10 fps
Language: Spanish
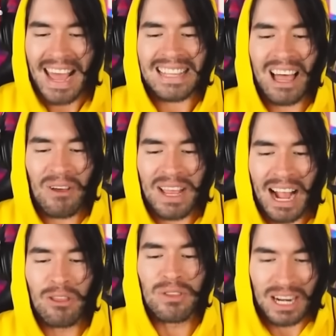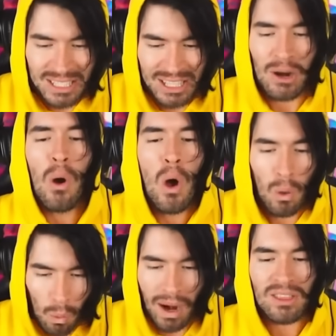He estado llegando tercero,
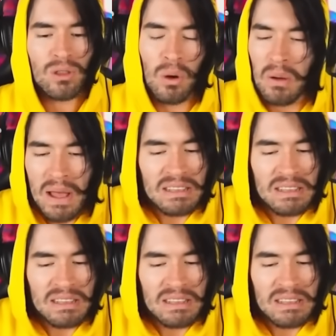cuarto,